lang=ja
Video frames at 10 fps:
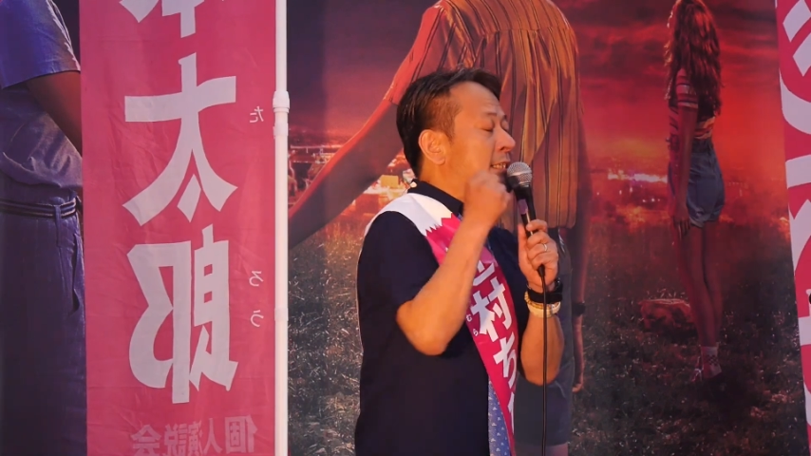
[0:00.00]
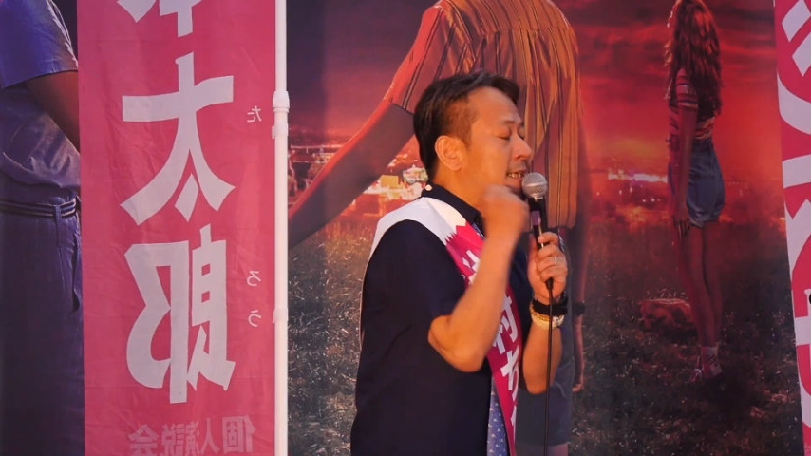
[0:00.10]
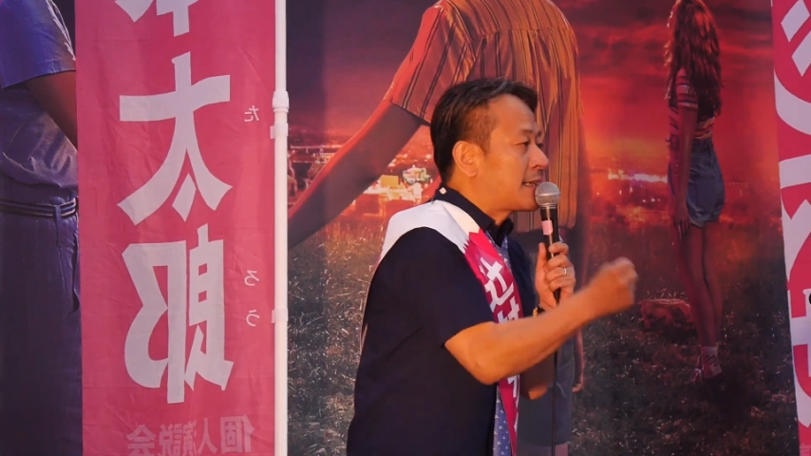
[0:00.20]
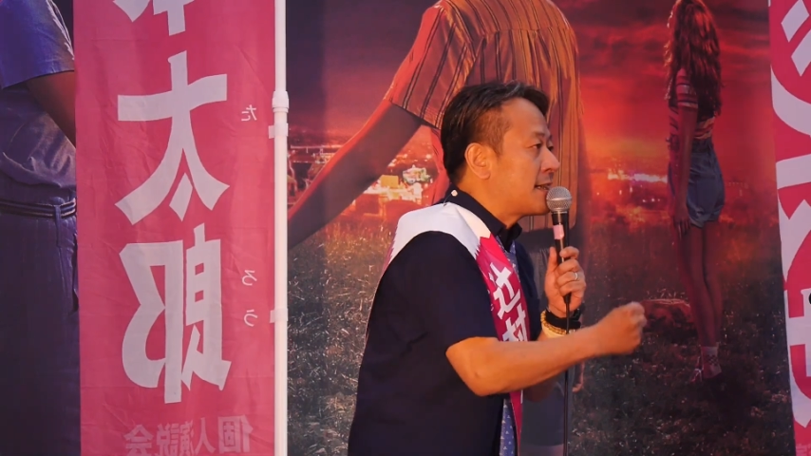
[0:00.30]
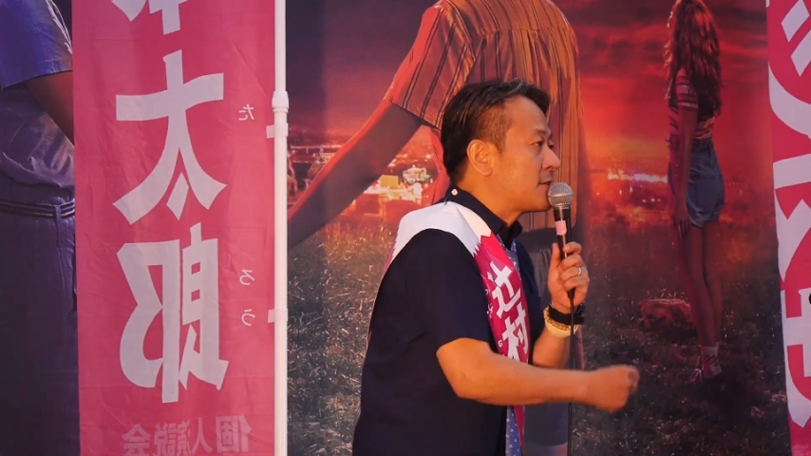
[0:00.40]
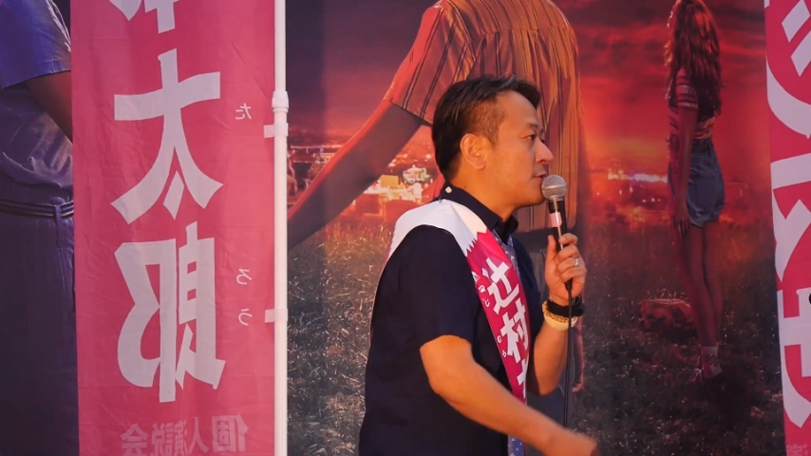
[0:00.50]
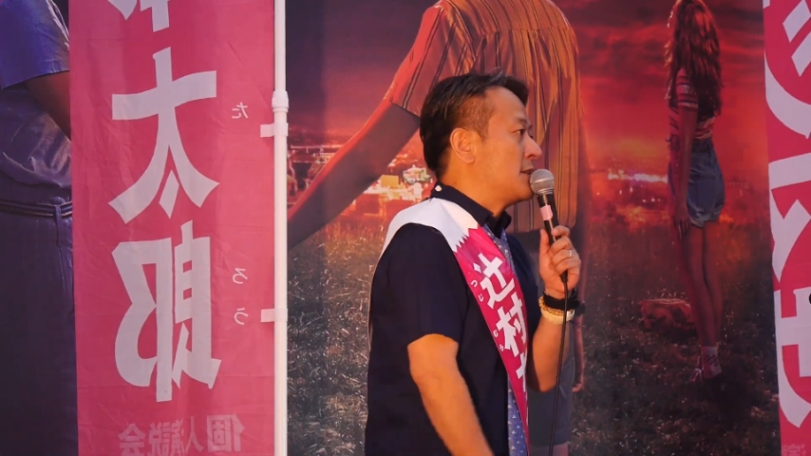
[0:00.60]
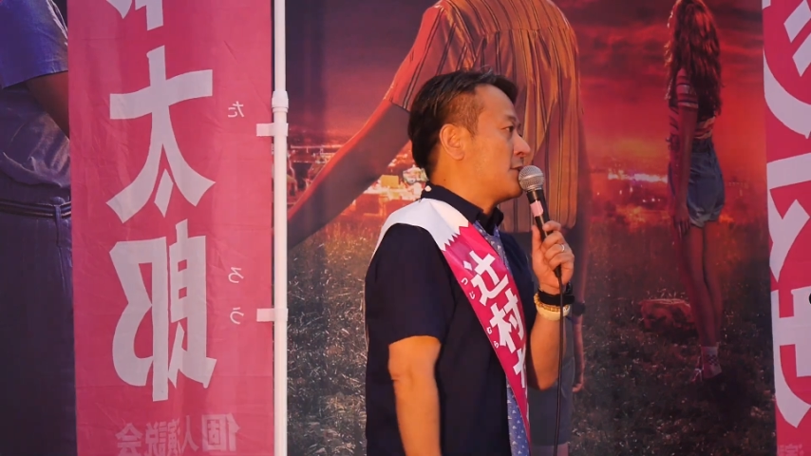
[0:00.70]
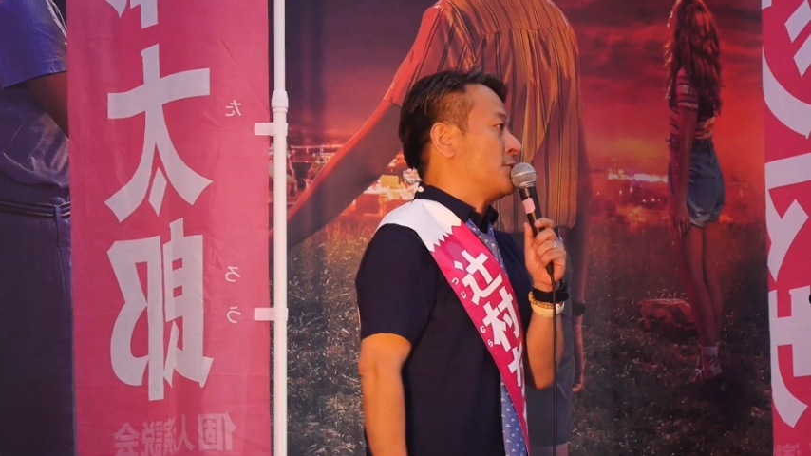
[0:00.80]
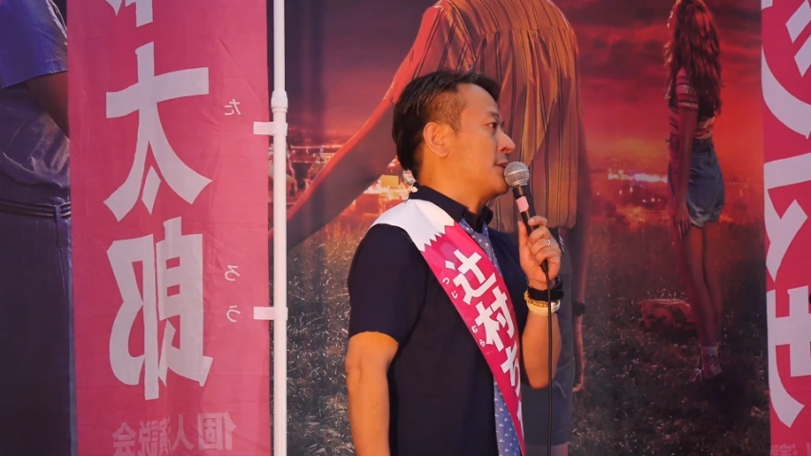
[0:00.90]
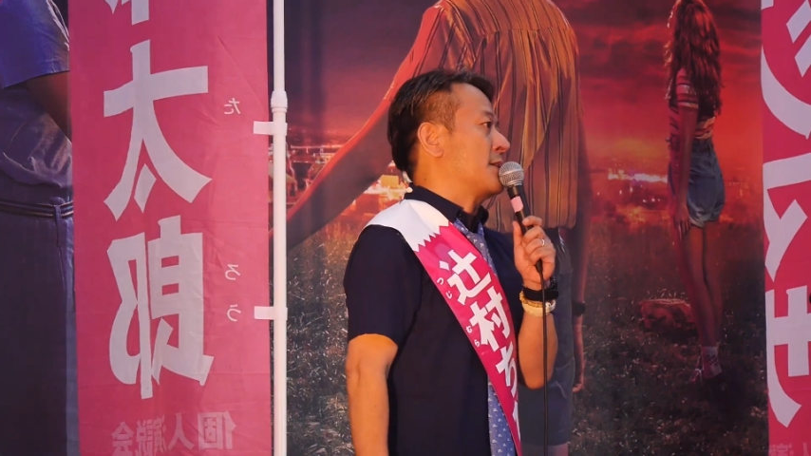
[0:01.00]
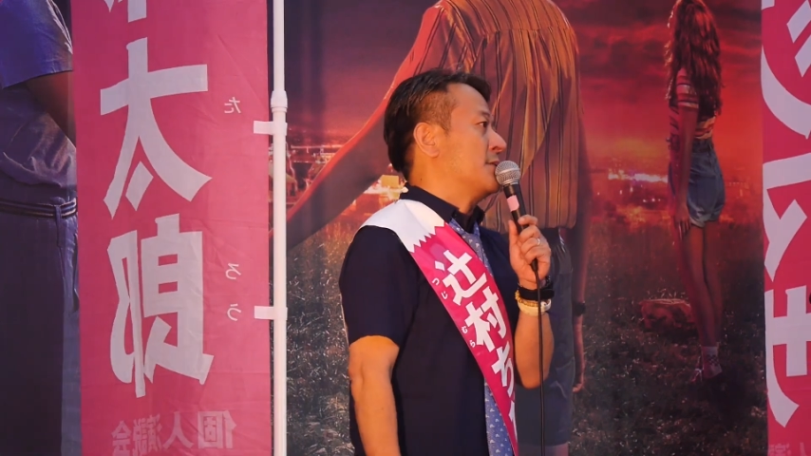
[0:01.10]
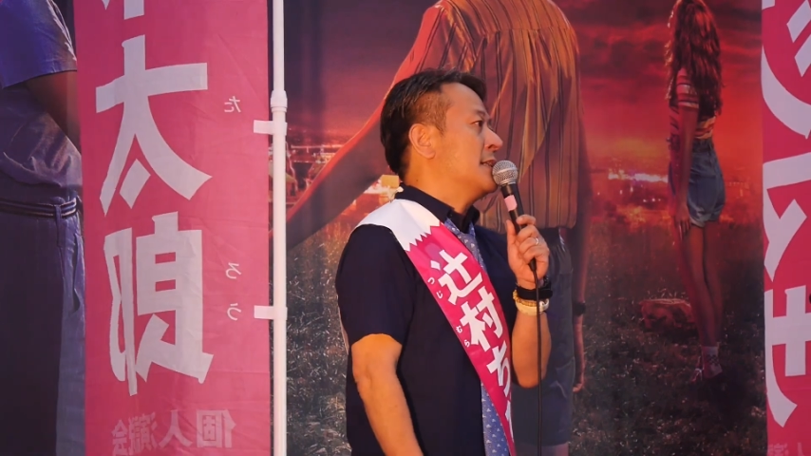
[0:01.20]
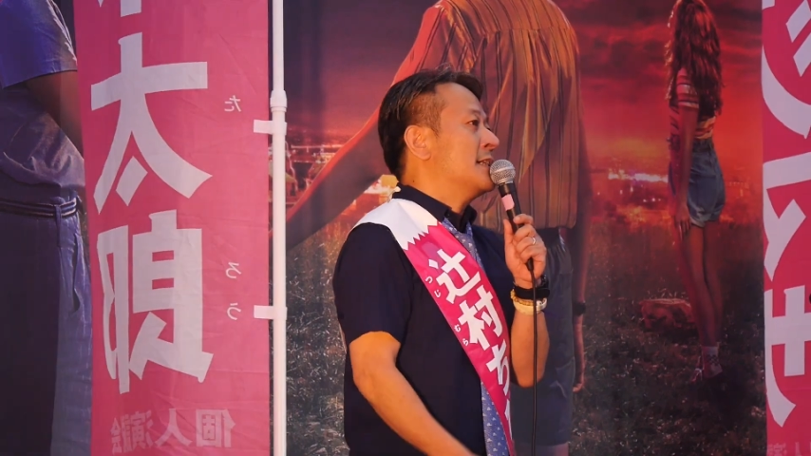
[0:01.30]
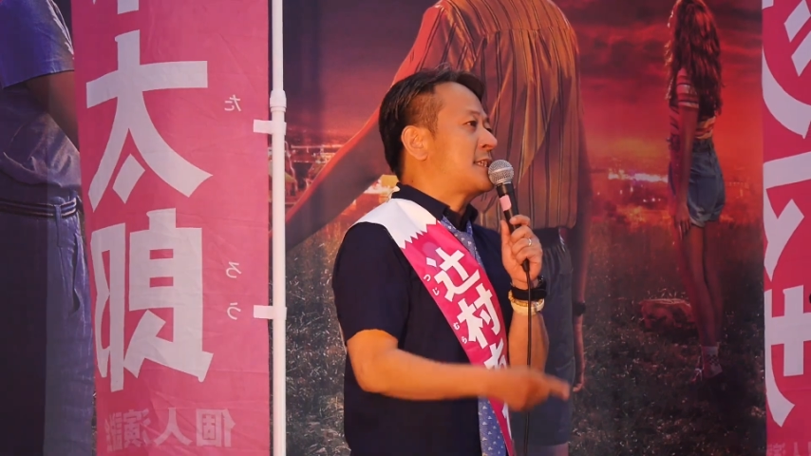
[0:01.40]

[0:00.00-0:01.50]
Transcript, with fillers: しっかりと林業をやる